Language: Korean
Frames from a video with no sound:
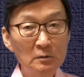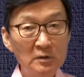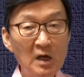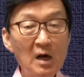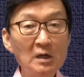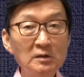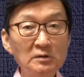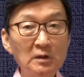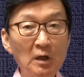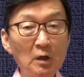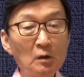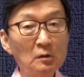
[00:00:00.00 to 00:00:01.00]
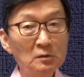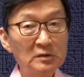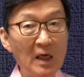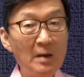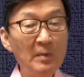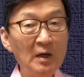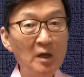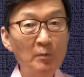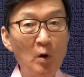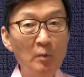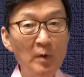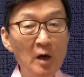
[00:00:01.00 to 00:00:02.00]
딱 이제 대만의
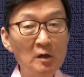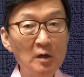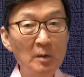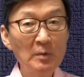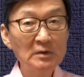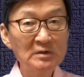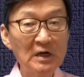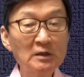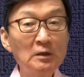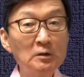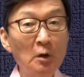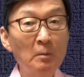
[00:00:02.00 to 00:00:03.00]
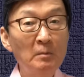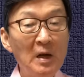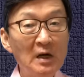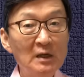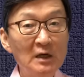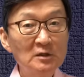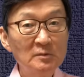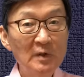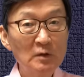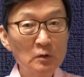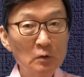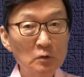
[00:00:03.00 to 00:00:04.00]
법에 의하면 작년
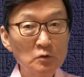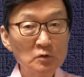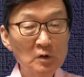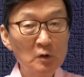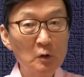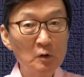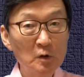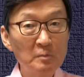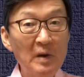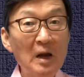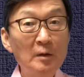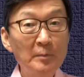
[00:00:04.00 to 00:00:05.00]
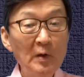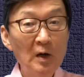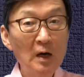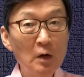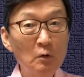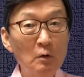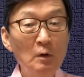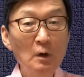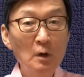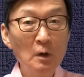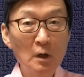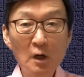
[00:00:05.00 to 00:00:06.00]
연말까지만 여론조사 결과를 발표하고
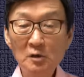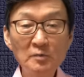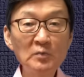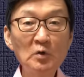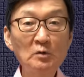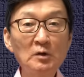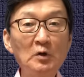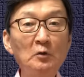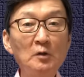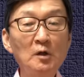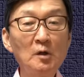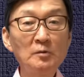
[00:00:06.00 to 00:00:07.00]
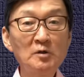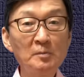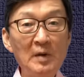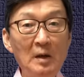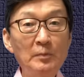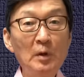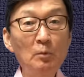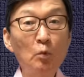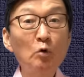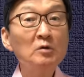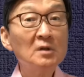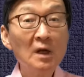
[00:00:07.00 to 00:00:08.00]
아, 금년 1월 1일부터는 발표를
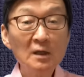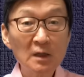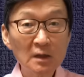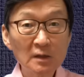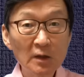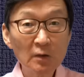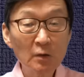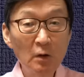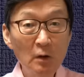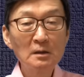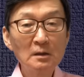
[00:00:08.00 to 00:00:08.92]
못하게 했대요.